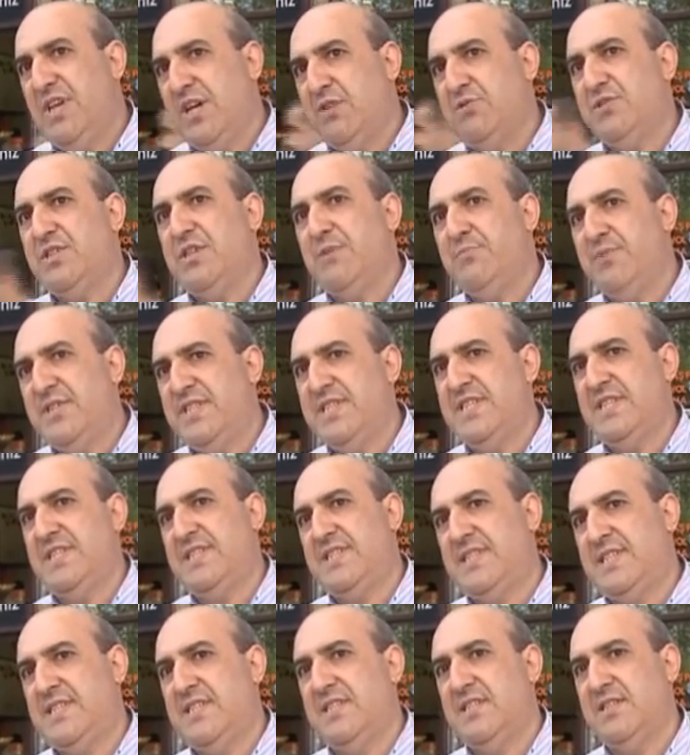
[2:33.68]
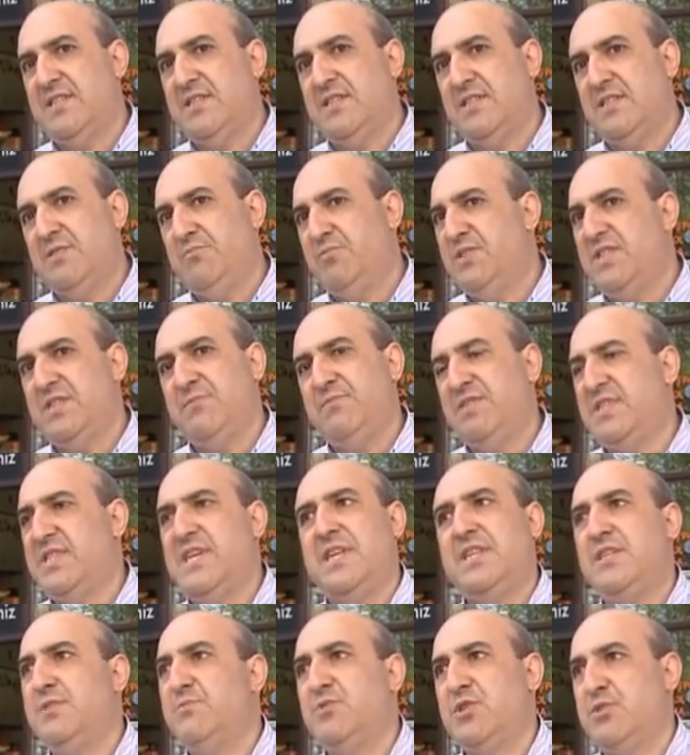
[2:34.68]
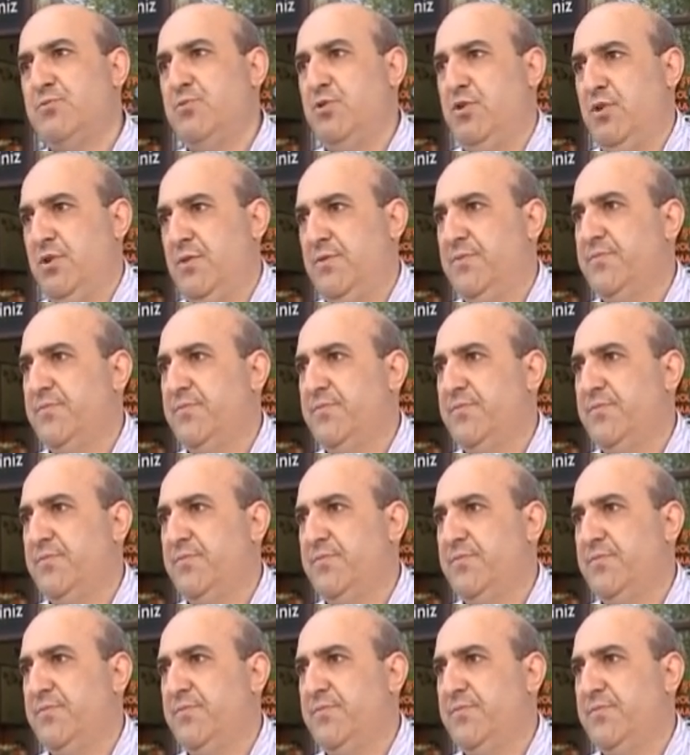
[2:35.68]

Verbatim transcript: bir an önce bitirilsin e, bizim istediğimiz bu.